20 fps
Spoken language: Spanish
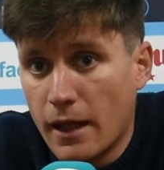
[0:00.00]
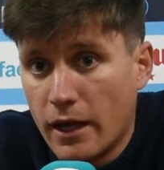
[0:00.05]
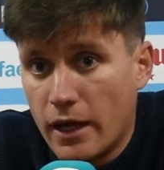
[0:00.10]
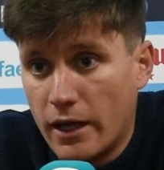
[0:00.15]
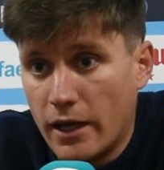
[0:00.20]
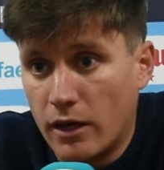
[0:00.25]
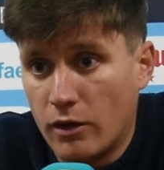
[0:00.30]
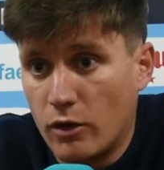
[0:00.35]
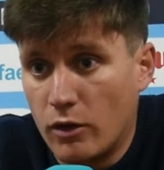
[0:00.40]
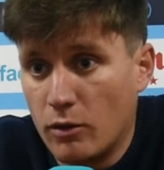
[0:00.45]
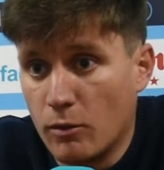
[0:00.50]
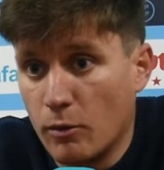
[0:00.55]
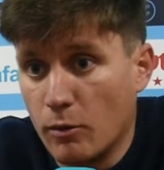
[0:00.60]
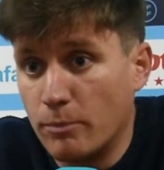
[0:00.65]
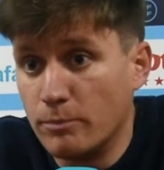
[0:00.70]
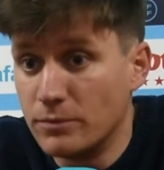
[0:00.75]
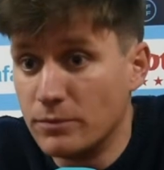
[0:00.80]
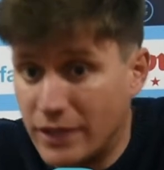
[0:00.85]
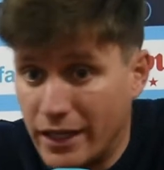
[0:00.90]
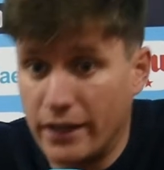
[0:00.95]
en el que no
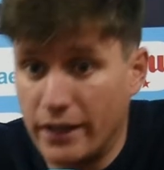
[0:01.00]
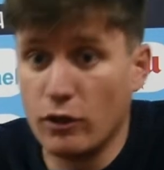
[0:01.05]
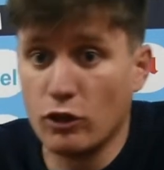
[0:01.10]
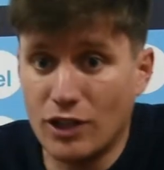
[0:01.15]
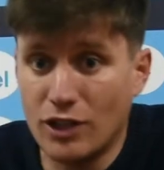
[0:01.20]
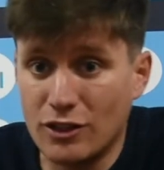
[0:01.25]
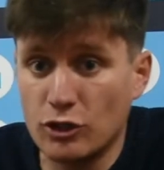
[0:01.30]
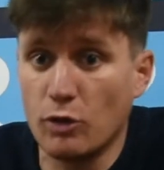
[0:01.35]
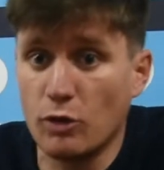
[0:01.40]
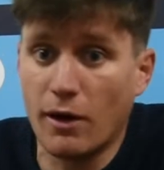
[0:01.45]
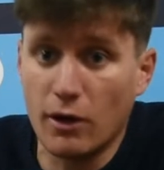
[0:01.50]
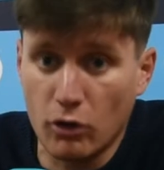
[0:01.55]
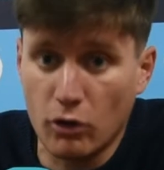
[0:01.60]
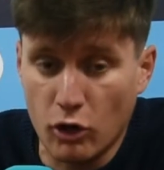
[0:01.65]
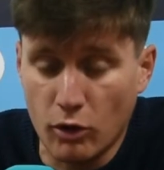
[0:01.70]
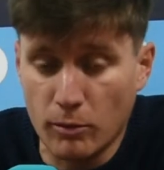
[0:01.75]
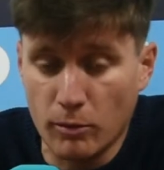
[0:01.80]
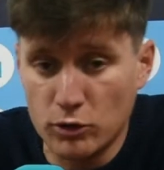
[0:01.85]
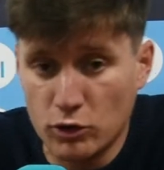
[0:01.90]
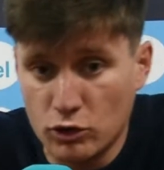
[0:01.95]
hemos tenido tanto balón
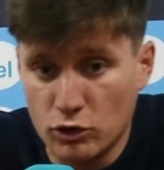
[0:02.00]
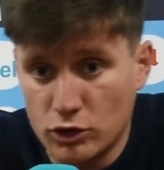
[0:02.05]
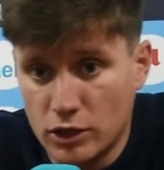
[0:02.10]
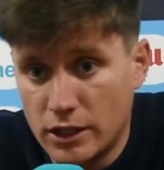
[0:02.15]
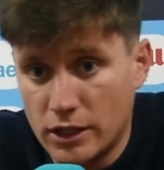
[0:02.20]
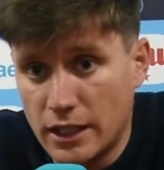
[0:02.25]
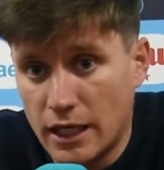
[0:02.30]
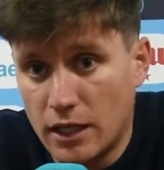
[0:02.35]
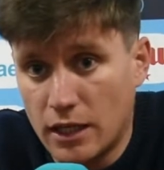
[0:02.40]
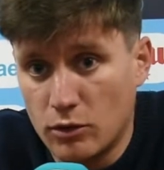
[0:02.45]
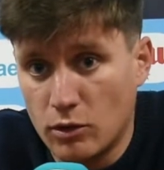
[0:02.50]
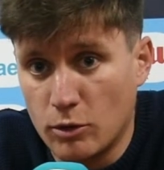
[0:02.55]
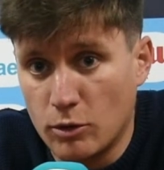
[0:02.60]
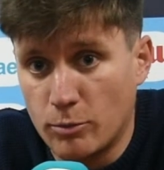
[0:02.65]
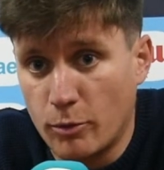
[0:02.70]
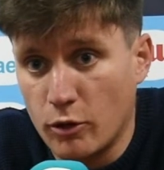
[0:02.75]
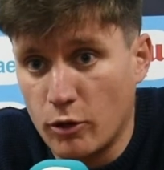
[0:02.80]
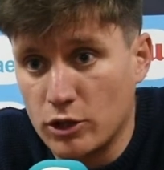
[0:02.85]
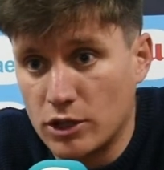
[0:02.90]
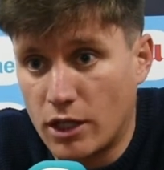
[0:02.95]
como otros días, no hemos
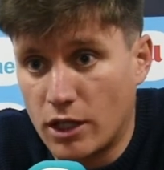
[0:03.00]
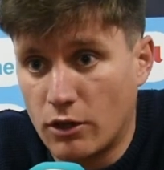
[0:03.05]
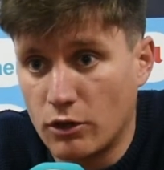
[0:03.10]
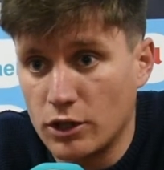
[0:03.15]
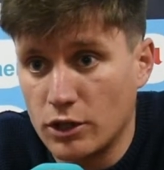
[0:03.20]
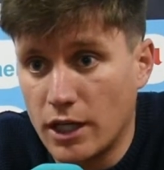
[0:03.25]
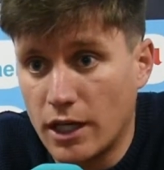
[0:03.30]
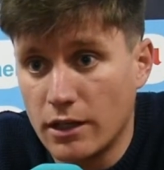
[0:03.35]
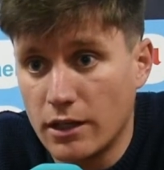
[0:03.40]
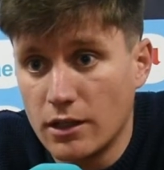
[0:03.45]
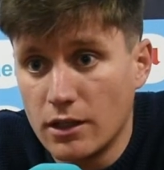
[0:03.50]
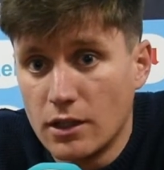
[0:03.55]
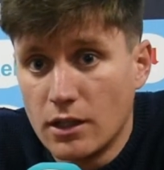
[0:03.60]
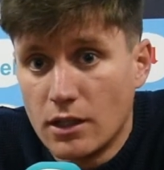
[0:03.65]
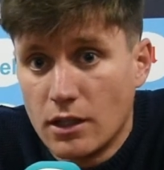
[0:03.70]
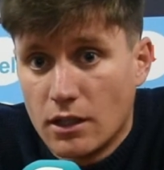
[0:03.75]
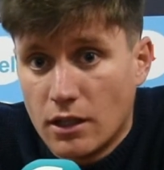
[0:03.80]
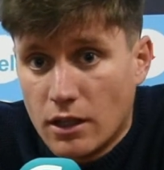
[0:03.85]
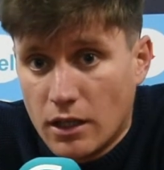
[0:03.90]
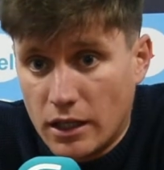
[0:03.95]
podido desarrollar
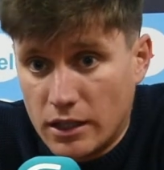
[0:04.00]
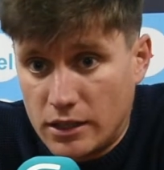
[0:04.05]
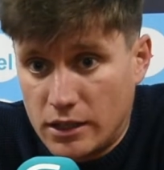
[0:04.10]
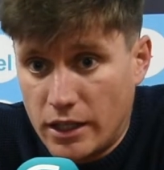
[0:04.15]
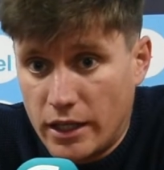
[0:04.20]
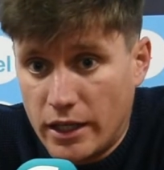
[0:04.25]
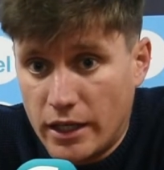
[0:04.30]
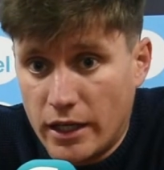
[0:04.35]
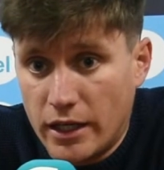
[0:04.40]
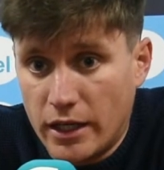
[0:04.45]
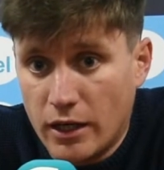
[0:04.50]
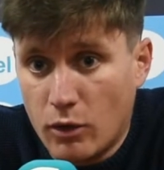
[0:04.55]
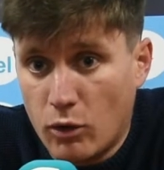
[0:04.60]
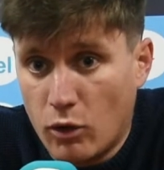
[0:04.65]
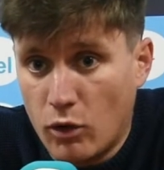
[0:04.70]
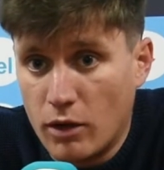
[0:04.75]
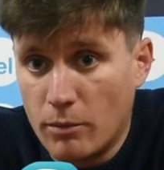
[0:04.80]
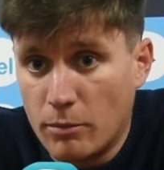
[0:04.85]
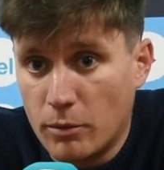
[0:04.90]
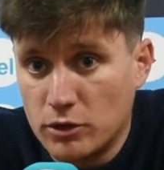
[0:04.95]
ese
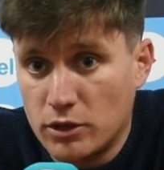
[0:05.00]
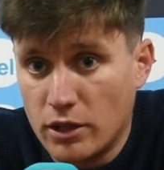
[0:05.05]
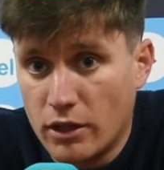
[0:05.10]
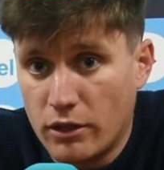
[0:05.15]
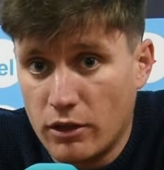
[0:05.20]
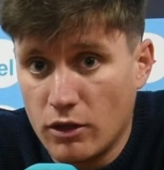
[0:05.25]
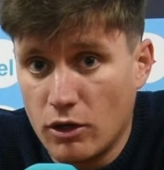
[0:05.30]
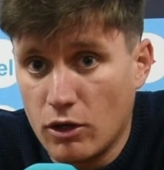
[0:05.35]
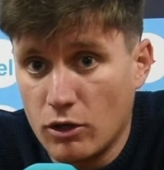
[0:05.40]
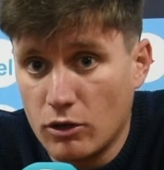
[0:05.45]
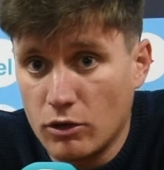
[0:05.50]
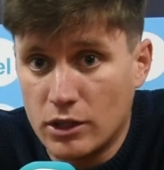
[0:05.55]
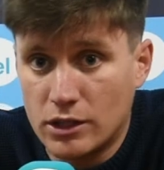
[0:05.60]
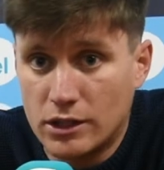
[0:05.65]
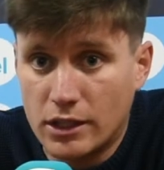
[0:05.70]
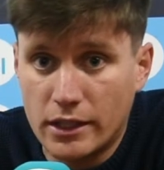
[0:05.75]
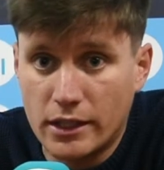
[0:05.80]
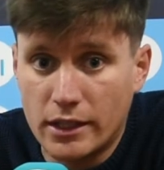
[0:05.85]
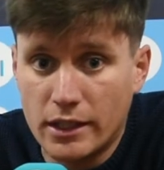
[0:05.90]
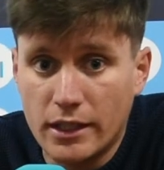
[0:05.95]
juego de posición o
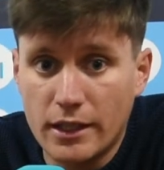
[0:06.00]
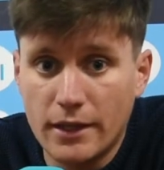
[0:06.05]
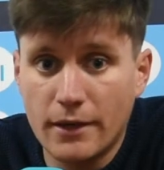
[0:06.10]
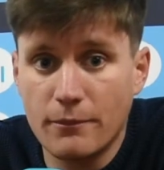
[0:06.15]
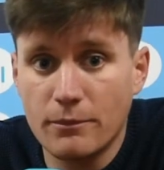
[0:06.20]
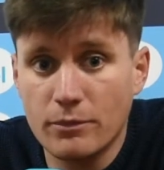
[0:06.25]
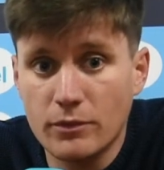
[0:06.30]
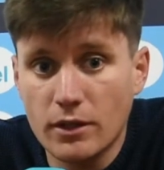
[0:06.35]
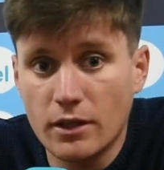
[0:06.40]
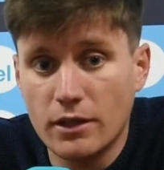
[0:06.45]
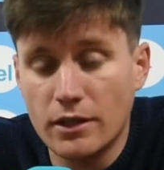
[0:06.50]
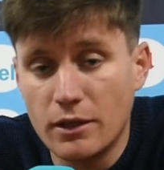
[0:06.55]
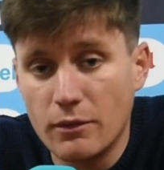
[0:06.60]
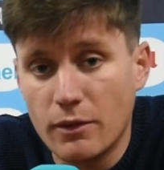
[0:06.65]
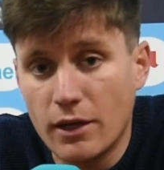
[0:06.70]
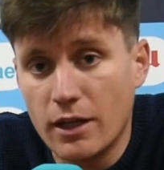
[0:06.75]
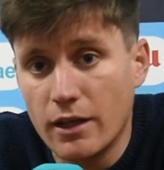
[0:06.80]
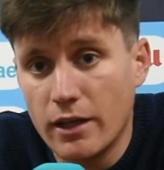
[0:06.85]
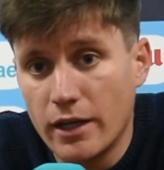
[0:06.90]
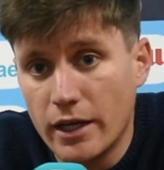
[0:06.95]
ese eh,
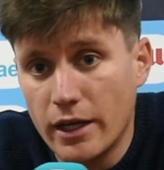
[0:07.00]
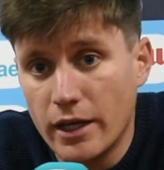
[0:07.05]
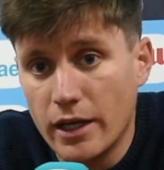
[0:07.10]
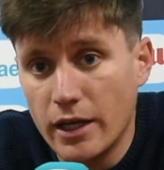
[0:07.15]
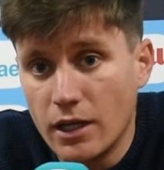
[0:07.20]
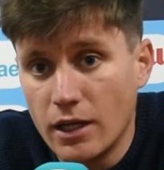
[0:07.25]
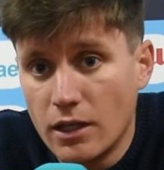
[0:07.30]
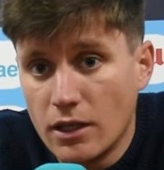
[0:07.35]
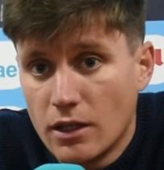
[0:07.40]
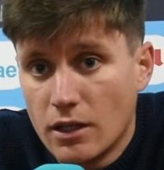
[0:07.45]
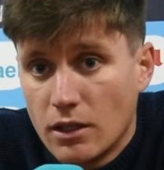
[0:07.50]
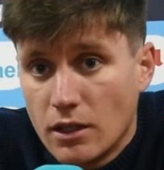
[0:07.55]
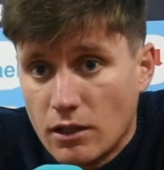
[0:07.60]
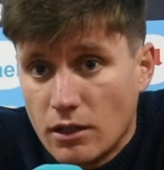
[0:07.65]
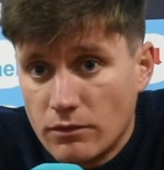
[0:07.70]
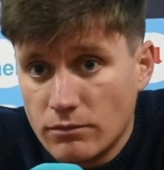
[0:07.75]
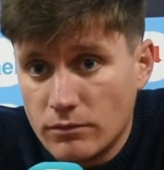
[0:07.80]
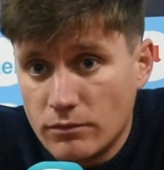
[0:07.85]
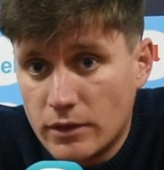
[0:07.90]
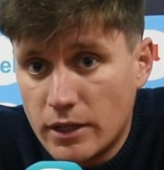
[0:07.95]
nivel de,
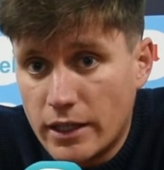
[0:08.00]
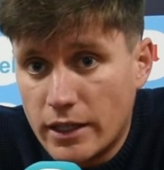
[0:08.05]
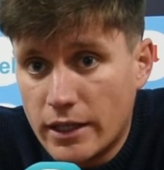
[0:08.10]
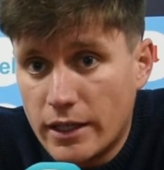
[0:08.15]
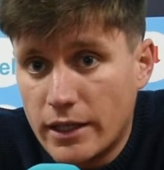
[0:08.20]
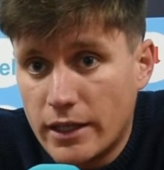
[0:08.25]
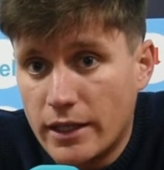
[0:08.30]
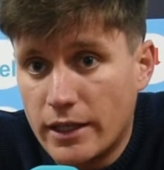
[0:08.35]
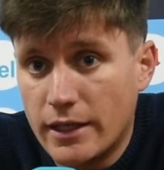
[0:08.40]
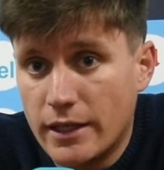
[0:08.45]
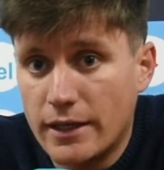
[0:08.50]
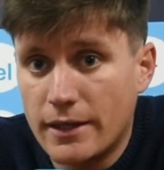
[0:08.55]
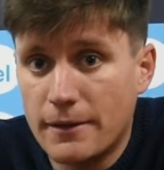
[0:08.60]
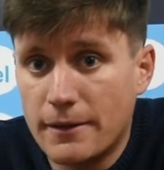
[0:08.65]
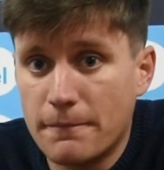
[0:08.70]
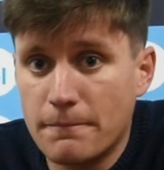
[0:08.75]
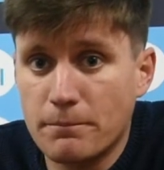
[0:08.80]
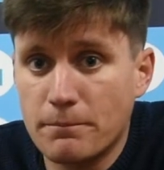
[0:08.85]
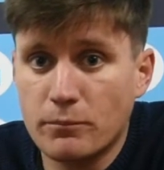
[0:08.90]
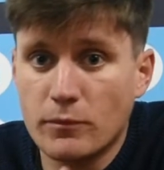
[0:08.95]
de
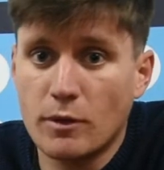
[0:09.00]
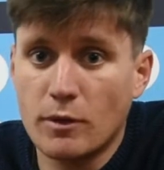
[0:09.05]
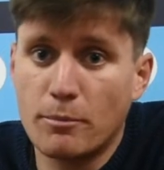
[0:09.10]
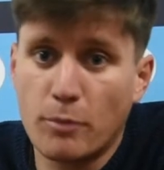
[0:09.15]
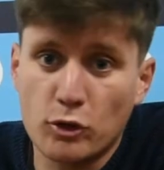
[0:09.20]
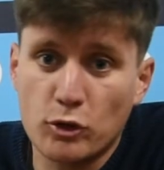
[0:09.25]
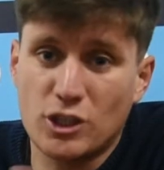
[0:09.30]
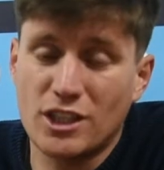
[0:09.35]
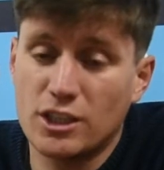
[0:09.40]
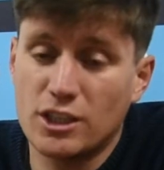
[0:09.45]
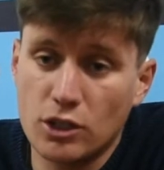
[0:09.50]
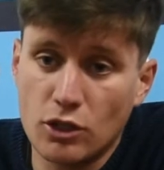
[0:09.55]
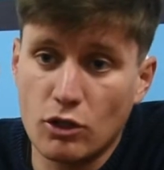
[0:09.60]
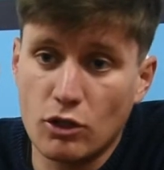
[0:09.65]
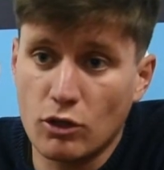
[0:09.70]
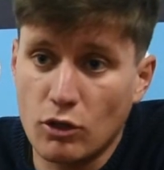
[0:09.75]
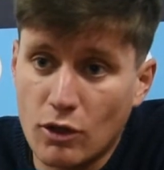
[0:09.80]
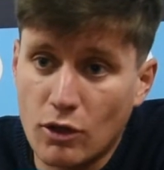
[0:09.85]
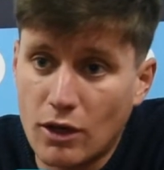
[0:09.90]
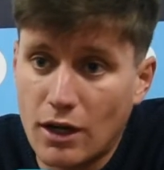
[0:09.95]
mm,
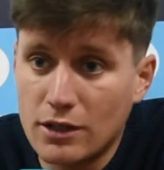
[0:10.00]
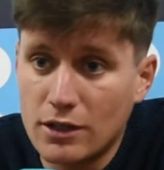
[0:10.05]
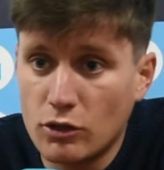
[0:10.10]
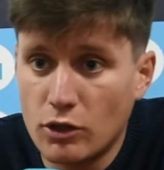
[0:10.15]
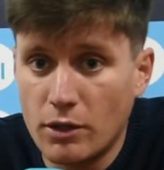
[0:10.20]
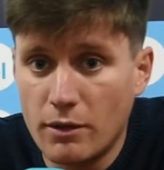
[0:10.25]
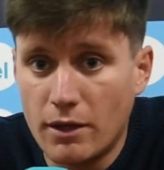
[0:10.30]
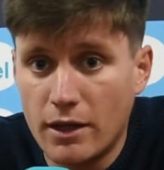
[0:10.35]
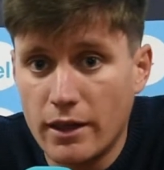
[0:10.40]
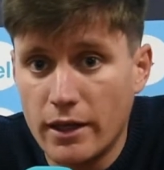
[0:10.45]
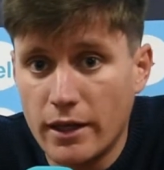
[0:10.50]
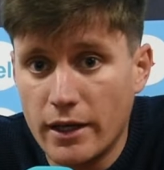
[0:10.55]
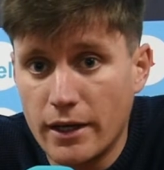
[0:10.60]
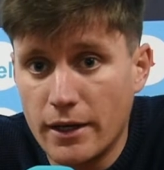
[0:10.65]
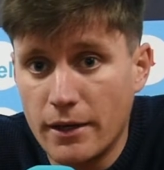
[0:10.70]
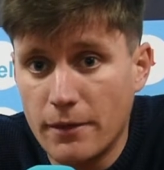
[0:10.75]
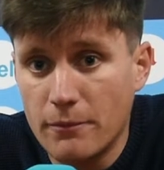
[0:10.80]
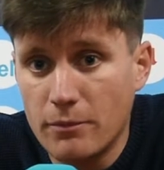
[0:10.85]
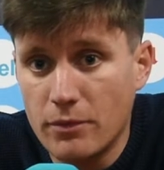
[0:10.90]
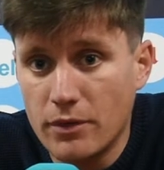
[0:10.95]
posesión o alto nivel
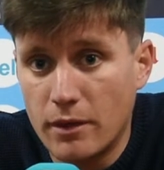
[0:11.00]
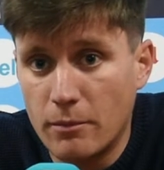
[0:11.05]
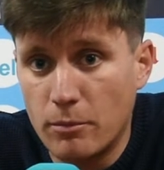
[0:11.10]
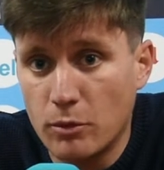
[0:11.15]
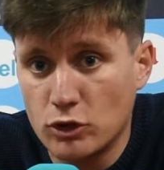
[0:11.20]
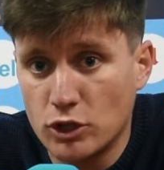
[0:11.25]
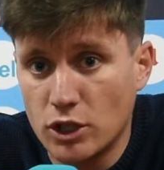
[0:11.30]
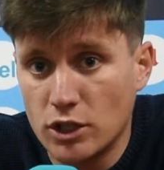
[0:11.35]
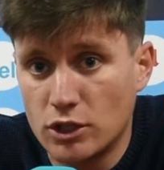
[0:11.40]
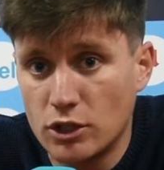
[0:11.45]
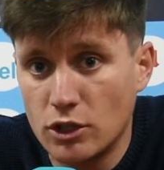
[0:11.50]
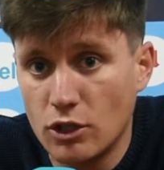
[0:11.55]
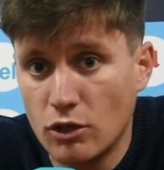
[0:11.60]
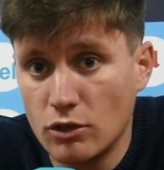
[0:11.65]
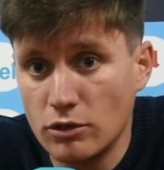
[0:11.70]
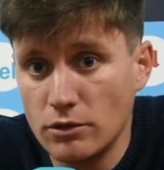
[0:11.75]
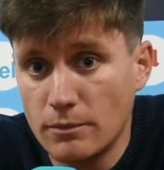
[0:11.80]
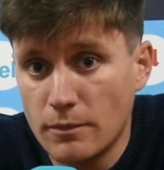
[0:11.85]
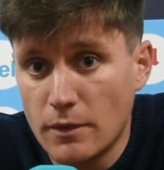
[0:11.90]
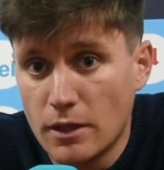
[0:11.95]
de,
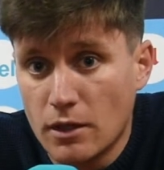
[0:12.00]
posesión.